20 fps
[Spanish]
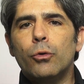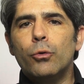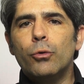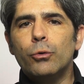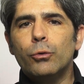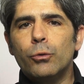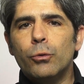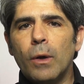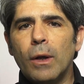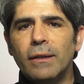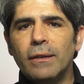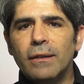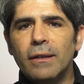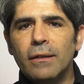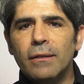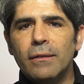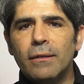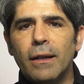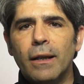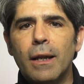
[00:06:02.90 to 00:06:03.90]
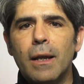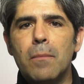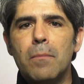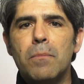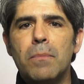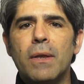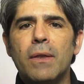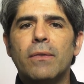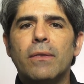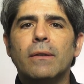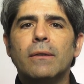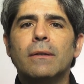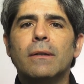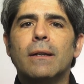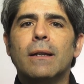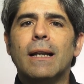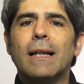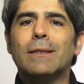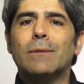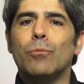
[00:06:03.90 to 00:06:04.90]
justo antes de que empiecen
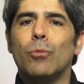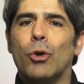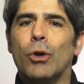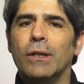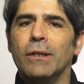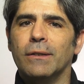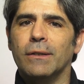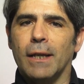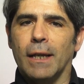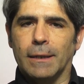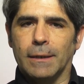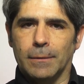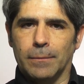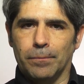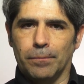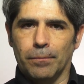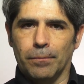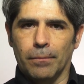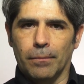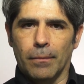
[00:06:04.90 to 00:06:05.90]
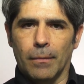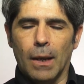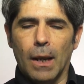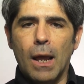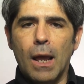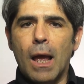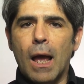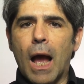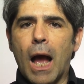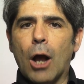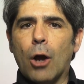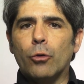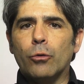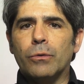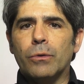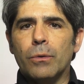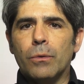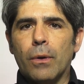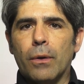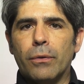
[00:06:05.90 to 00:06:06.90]
las molestias. A
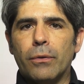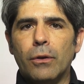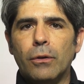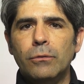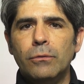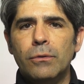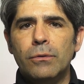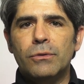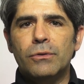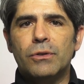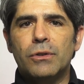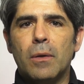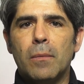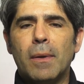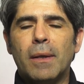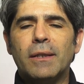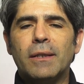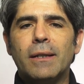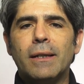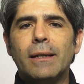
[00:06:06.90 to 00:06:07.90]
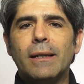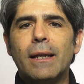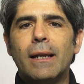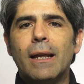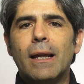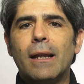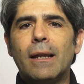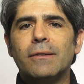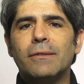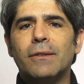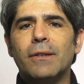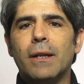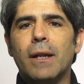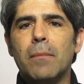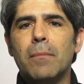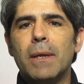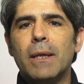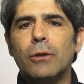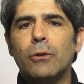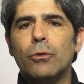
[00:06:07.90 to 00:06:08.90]
continuación se mantiene el
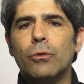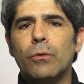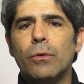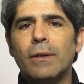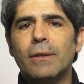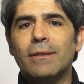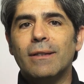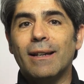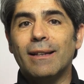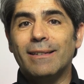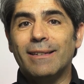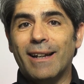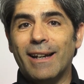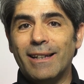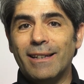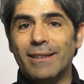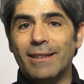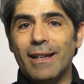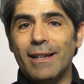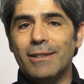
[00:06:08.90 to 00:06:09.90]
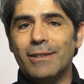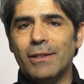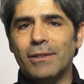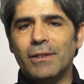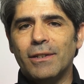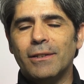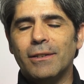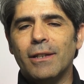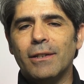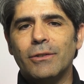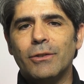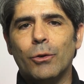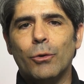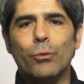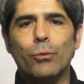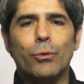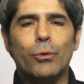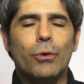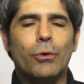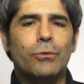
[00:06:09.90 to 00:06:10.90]
estiramiento entre 30 y 60
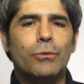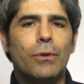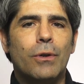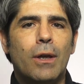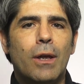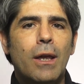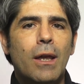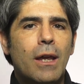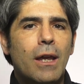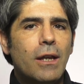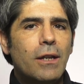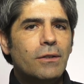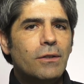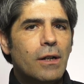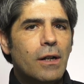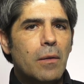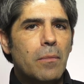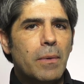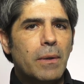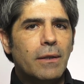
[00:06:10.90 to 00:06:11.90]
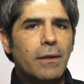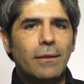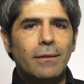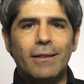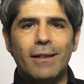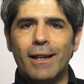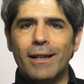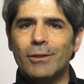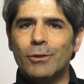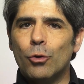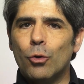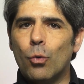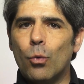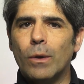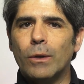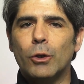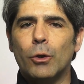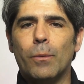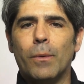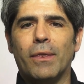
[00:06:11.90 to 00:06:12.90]
segundos y se repite 3 o
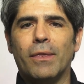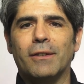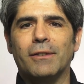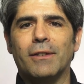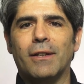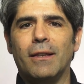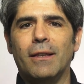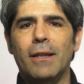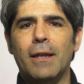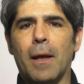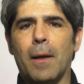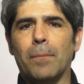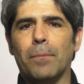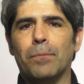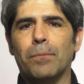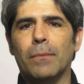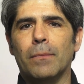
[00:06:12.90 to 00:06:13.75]
4 veces al día.